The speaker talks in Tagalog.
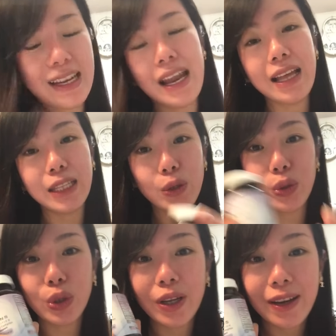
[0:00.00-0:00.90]
Kalahati
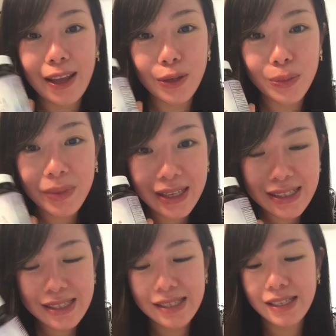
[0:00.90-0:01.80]
kong
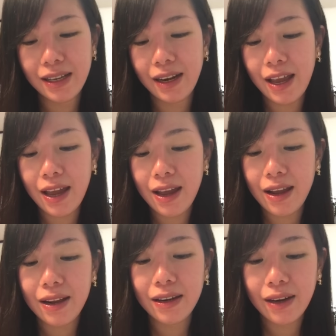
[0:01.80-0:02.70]
Relumins. Re
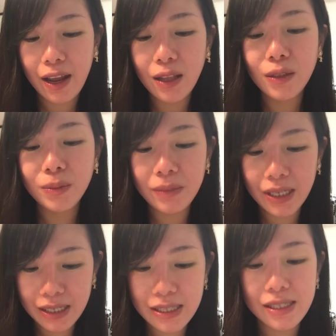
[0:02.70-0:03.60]

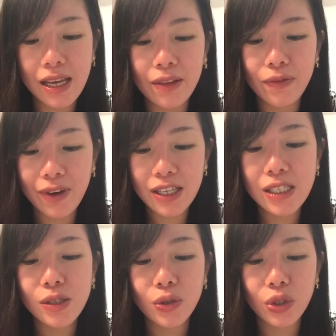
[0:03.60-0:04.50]
Relumins,
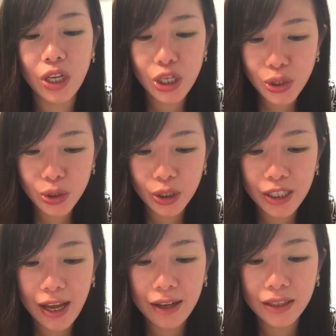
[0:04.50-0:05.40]
Advanced
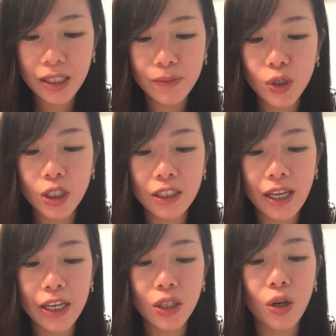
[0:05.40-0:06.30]
Nutrition, Active
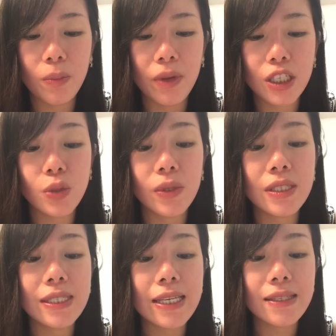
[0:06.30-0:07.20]
Glutathione Complex with
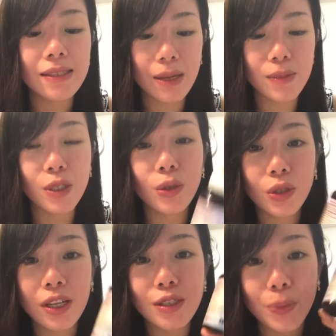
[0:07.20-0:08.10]
6 times
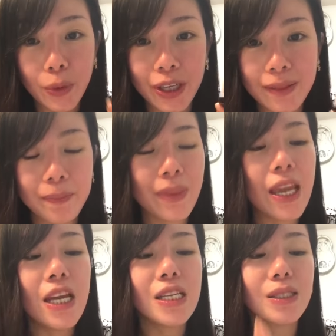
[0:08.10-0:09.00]
glutathione support.
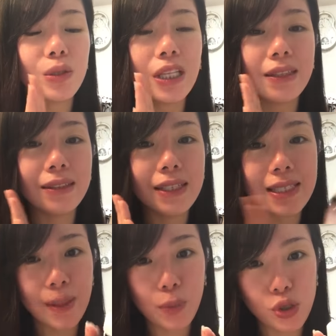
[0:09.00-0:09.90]
So,
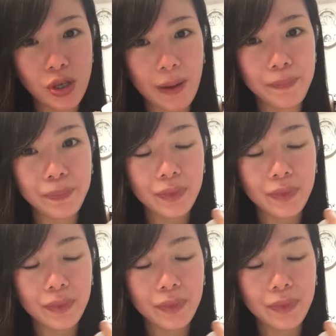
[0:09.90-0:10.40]
na-stop ko siya.